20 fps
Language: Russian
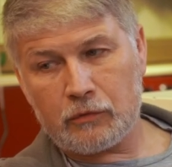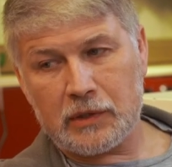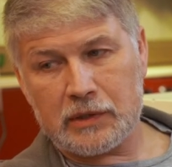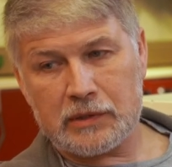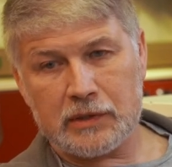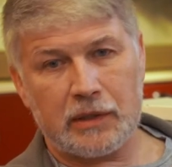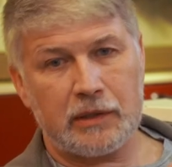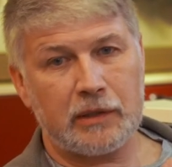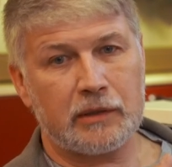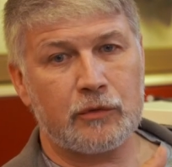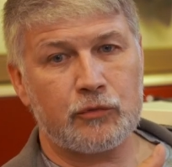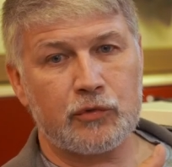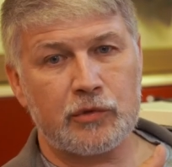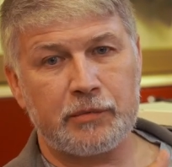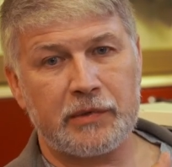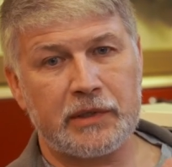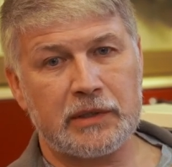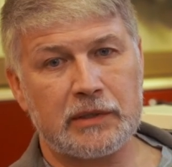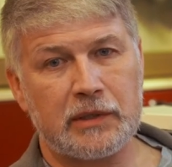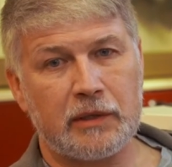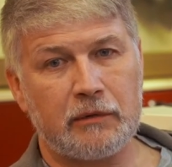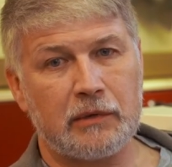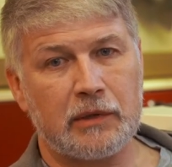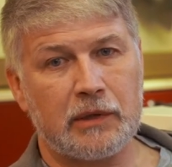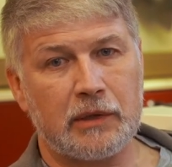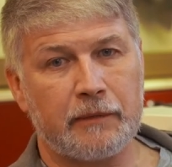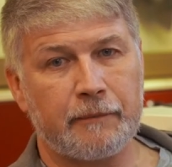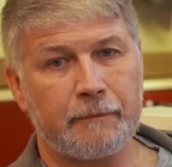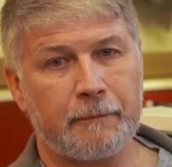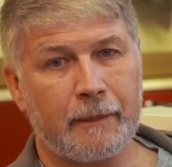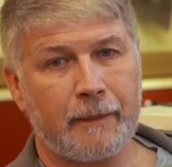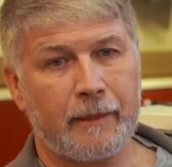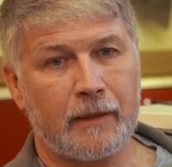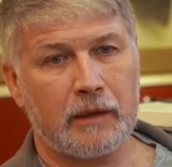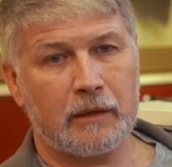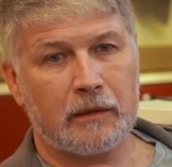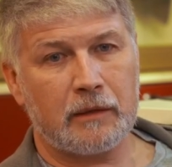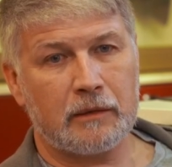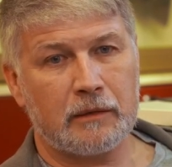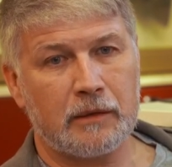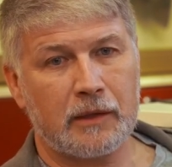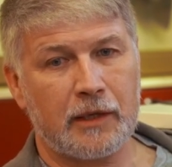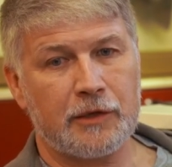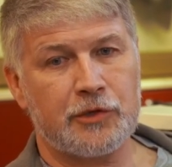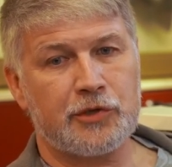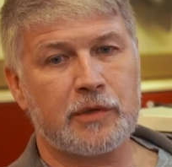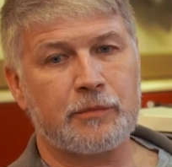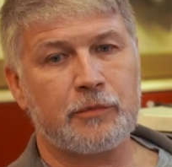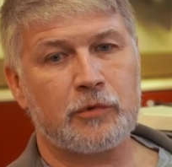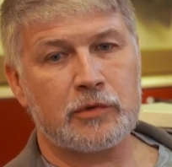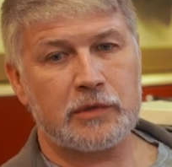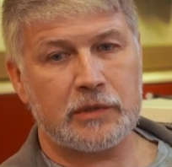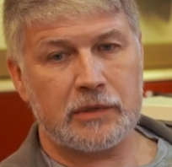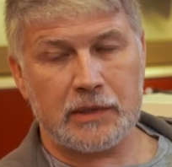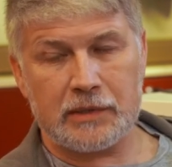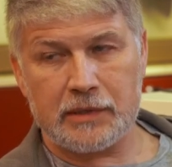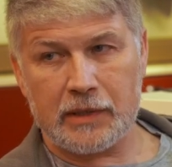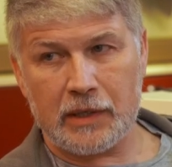вот у нас, они тоже представлены. Э, наконечник просто себя